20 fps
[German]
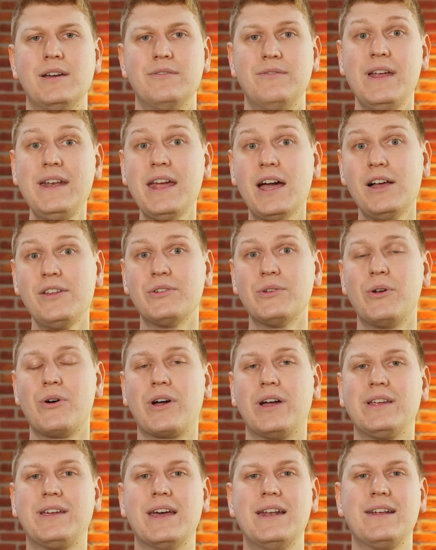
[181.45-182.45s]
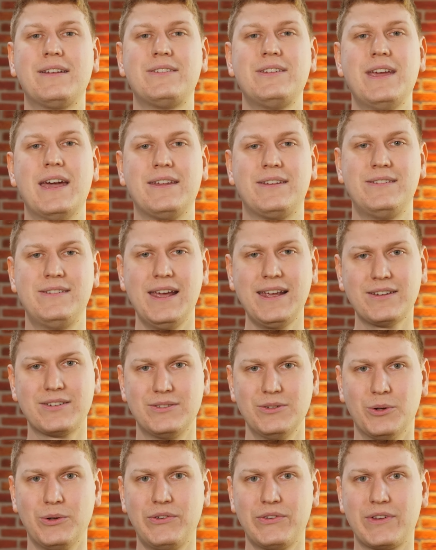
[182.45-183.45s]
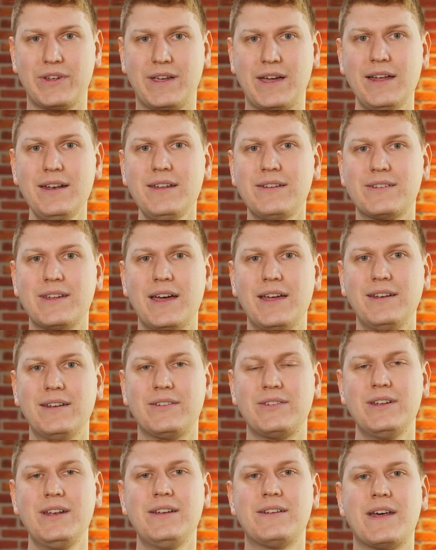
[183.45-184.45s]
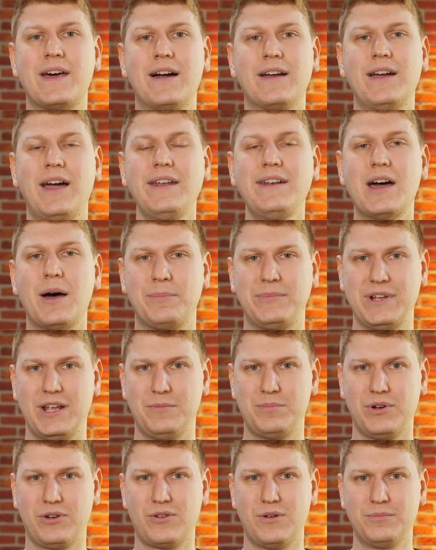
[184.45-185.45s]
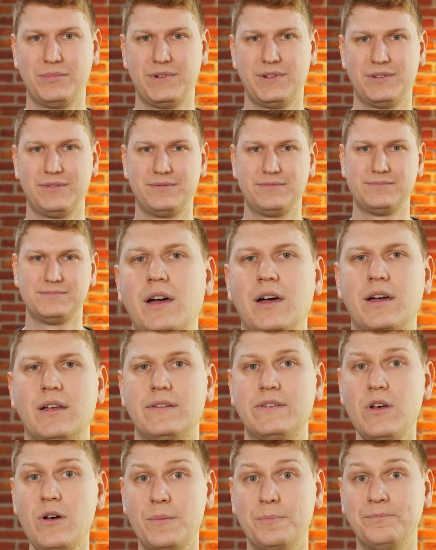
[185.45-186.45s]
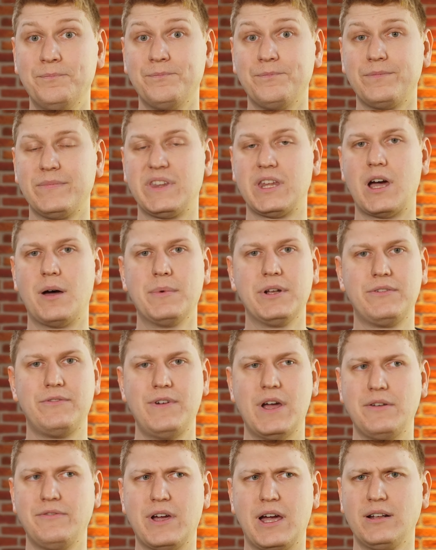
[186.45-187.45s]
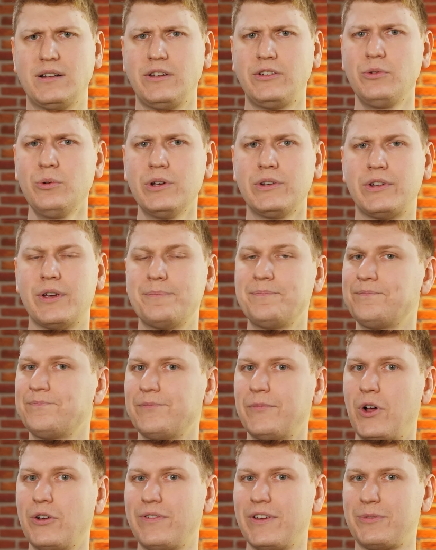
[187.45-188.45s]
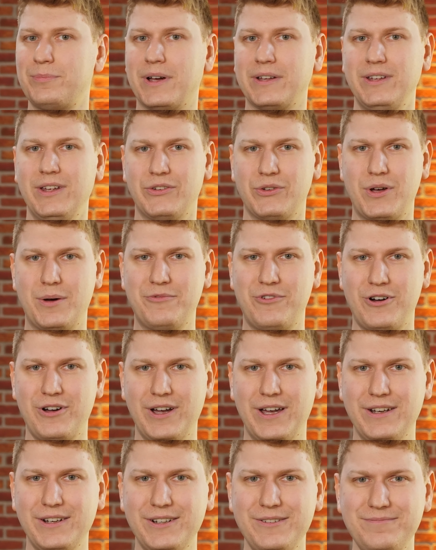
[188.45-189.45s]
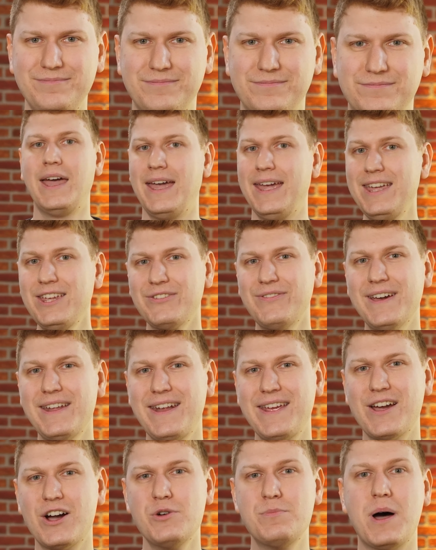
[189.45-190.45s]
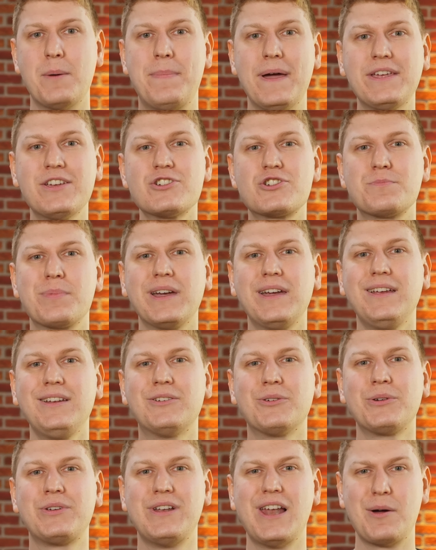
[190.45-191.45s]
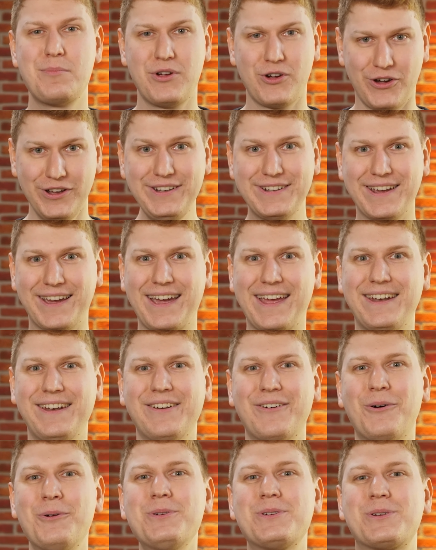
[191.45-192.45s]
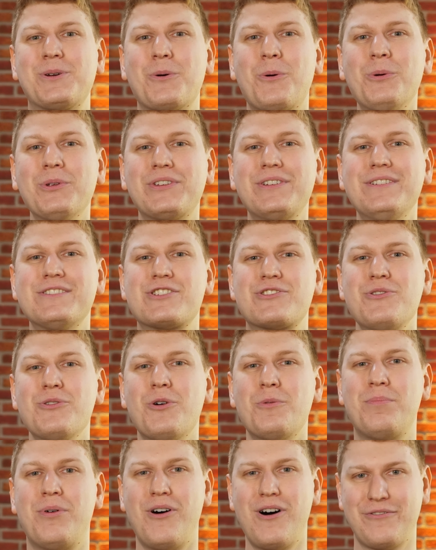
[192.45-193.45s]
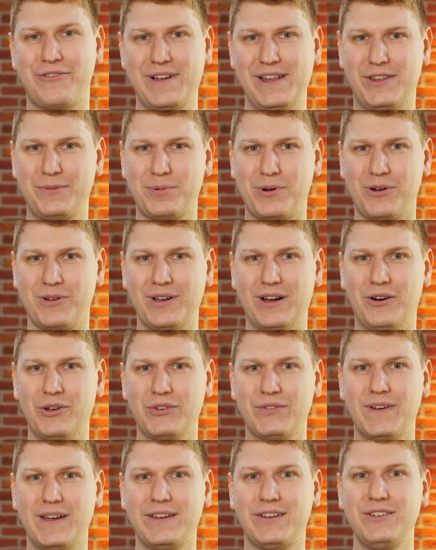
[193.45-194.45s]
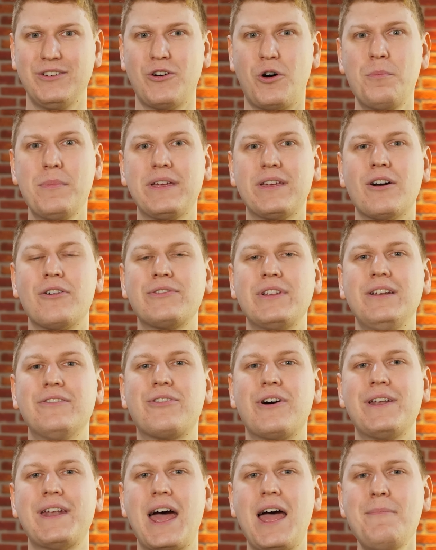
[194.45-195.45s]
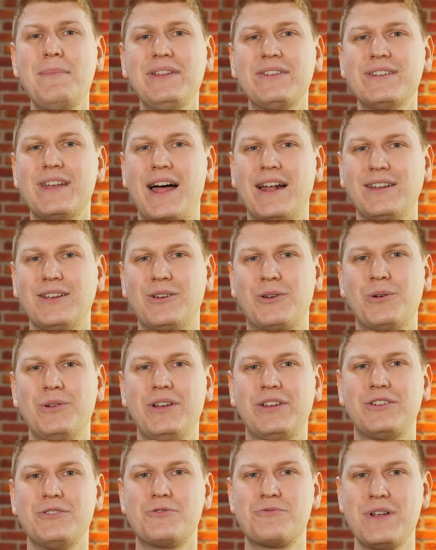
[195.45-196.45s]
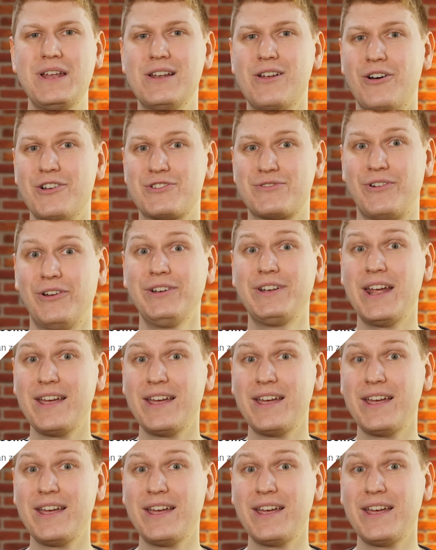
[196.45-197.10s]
Wenn ihr also noch ein Galaxy S6 nutzt, kann es sein, dass ihr die Tage ein Update bekommt. So, damit wären wir eigentlich durch. Und was macht ihr so am Wochenende? Ich werde ja über Bäche springen, durch Labyrinthe rennen und großen Styroporfelsbrocken ausweichen, um mich auf den von Amazon angekündigten Relaunch von